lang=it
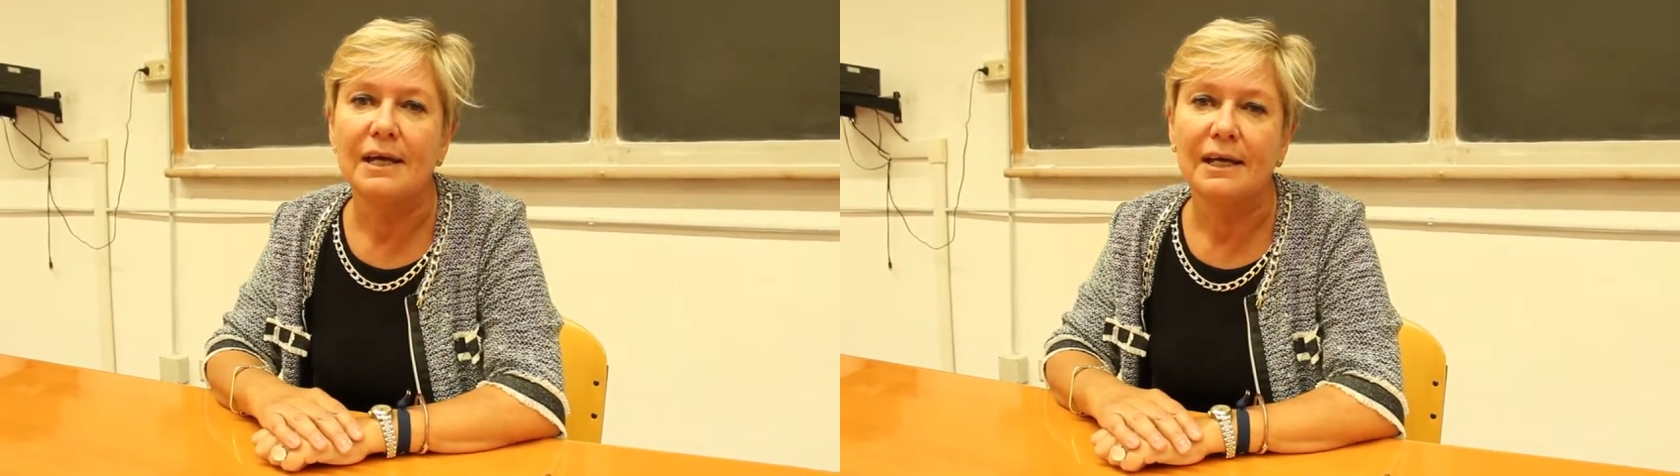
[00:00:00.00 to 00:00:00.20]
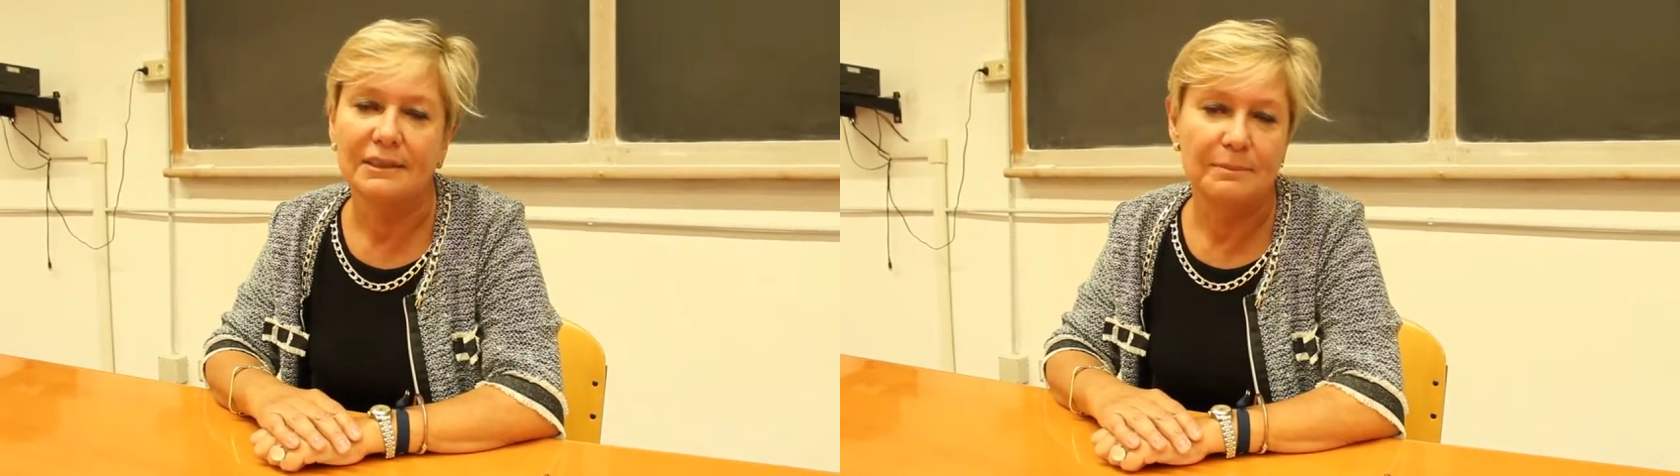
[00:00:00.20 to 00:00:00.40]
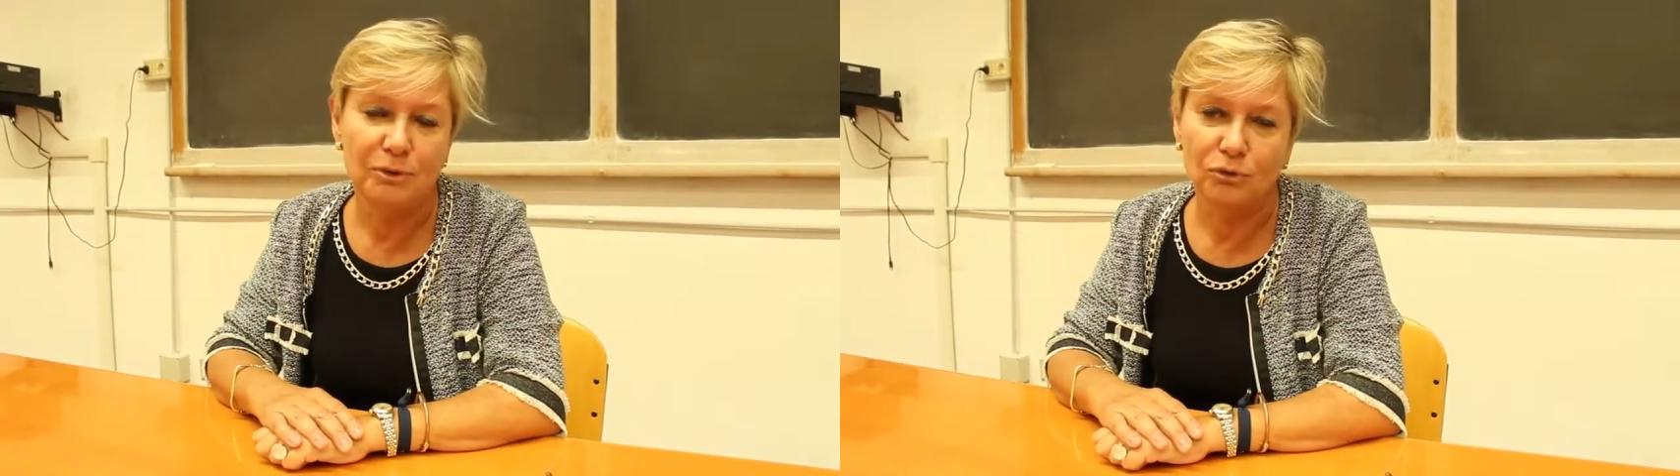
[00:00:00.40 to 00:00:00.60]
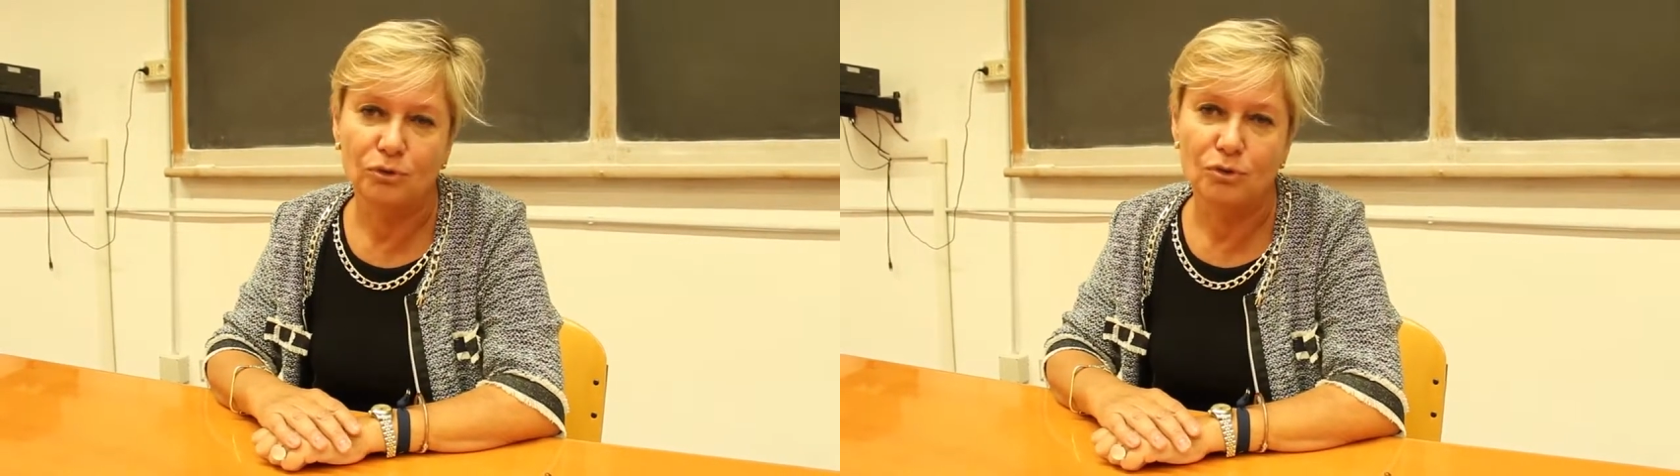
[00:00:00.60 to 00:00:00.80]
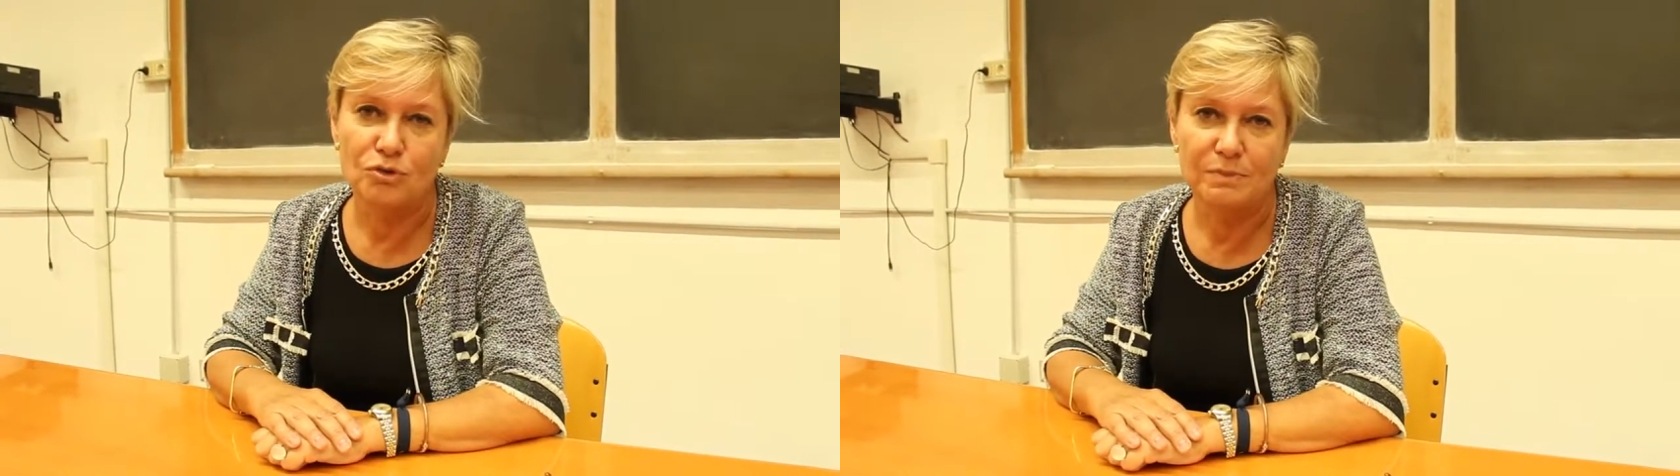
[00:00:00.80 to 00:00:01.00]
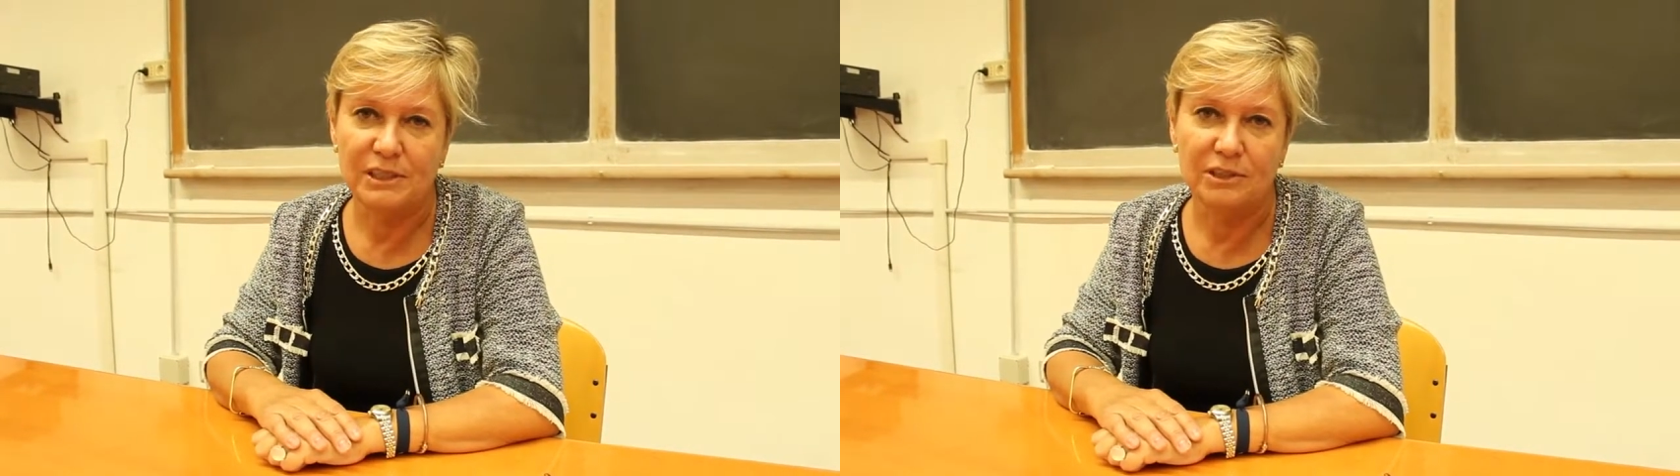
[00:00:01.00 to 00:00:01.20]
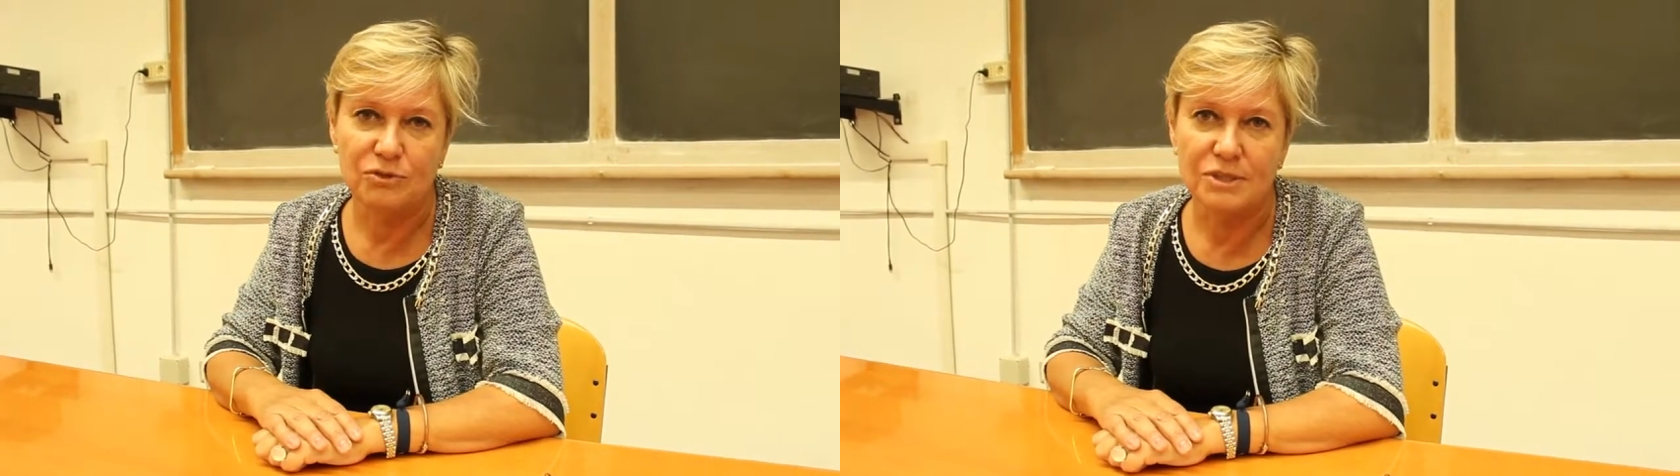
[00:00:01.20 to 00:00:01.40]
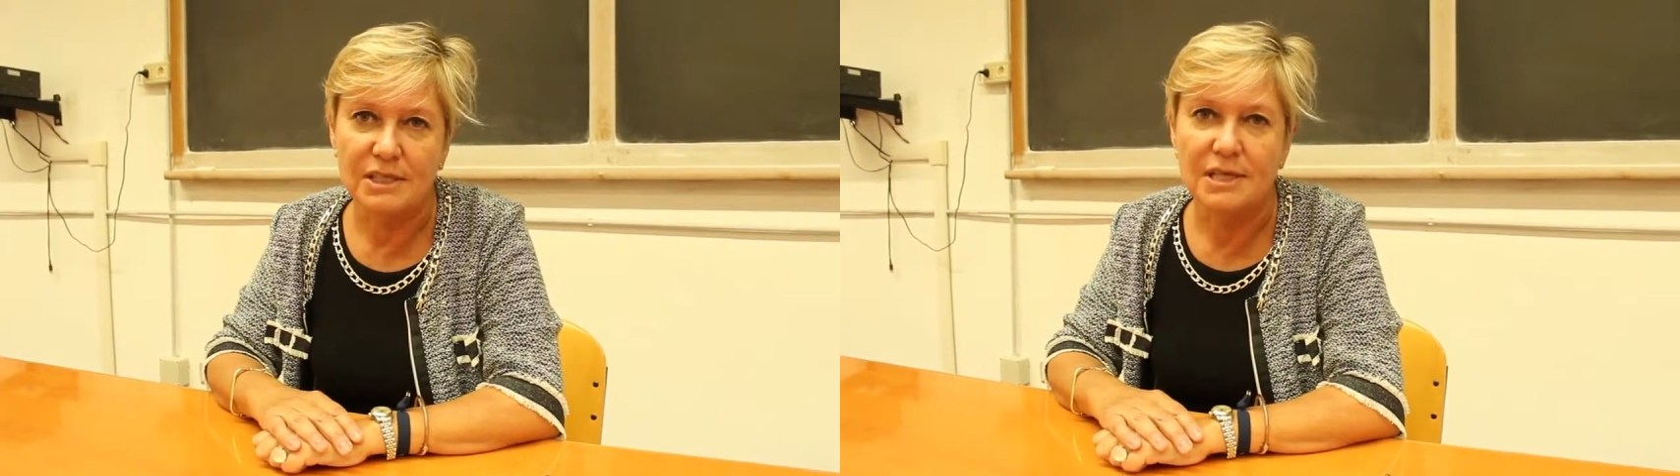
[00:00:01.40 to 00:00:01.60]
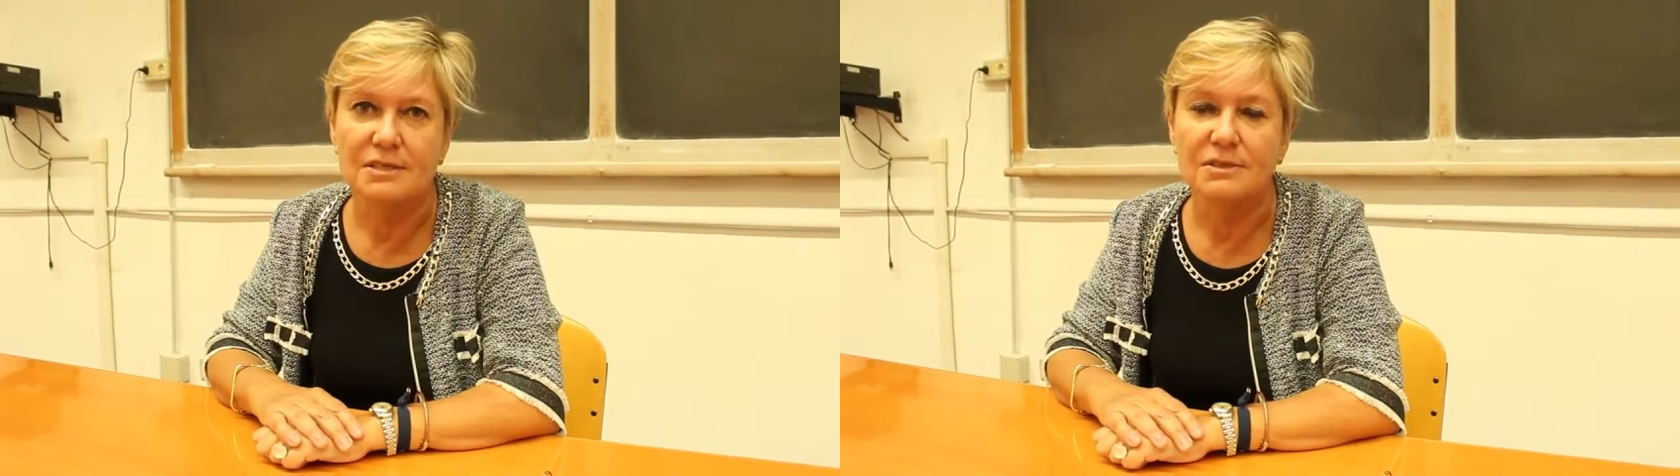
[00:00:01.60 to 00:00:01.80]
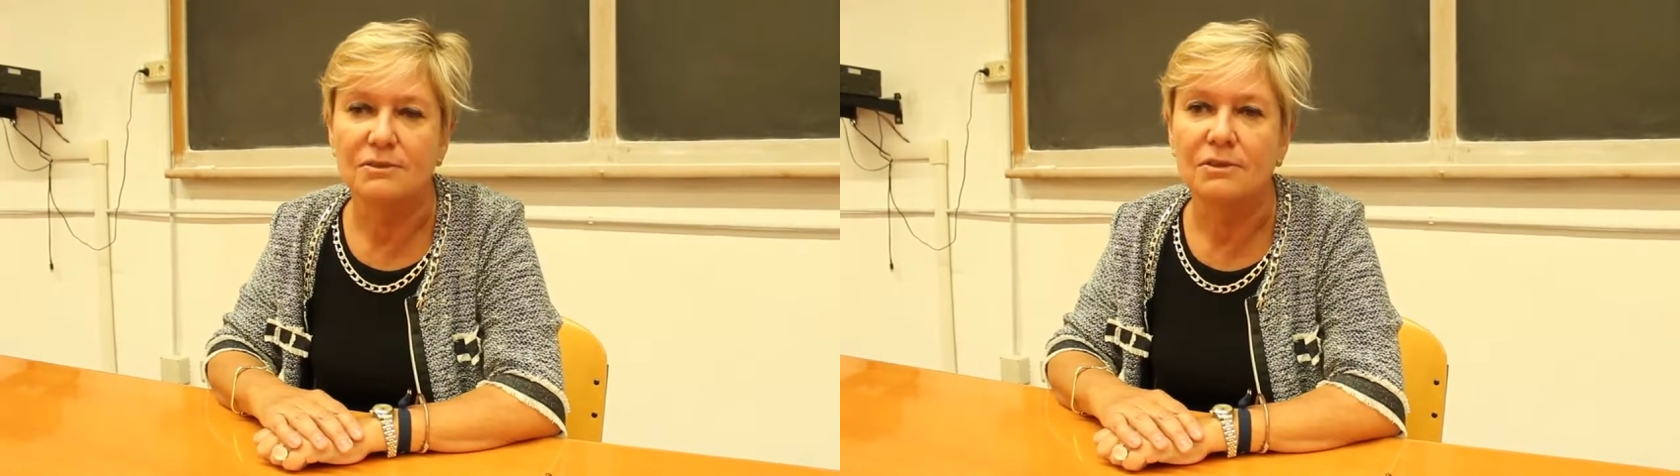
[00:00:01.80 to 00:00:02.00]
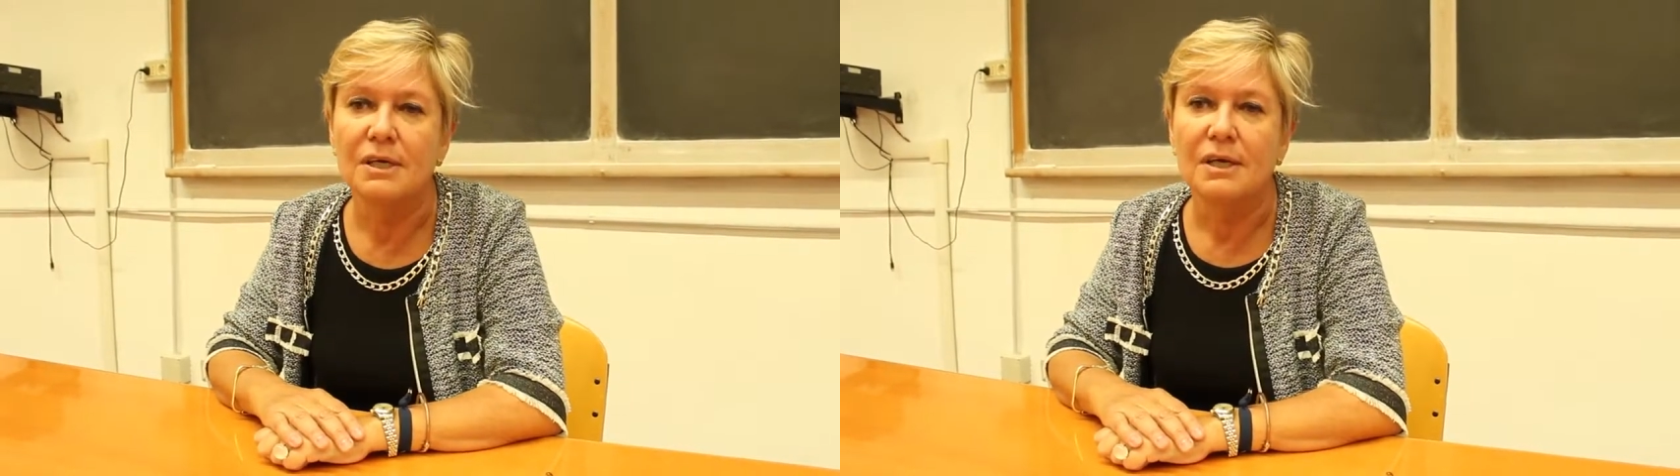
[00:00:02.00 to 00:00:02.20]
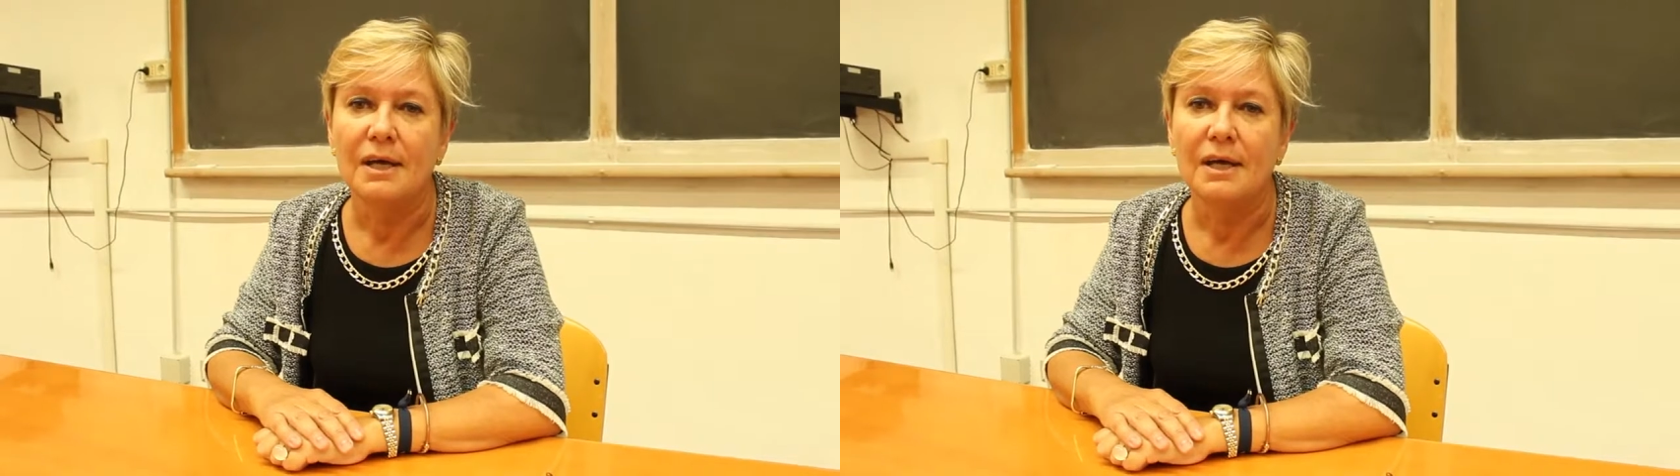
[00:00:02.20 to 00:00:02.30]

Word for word: eh, del prodotto cosmetico stesso.